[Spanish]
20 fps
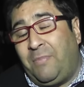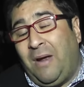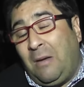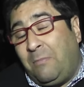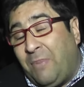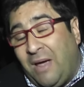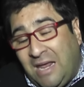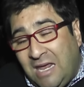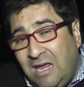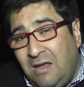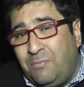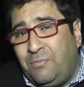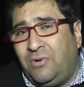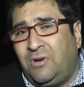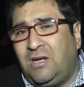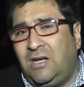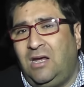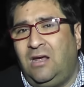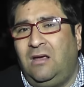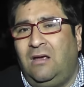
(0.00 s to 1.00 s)
el país,
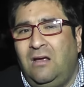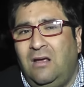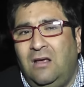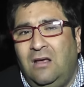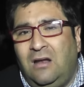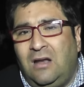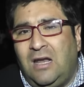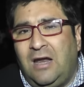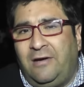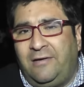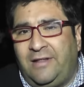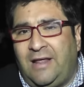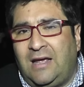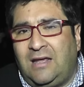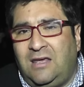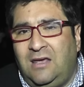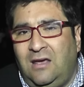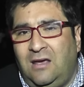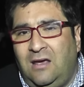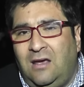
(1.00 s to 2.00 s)
porque la verdad
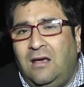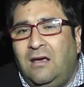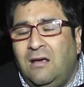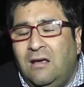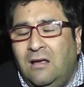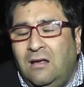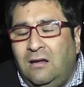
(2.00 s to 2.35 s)
es que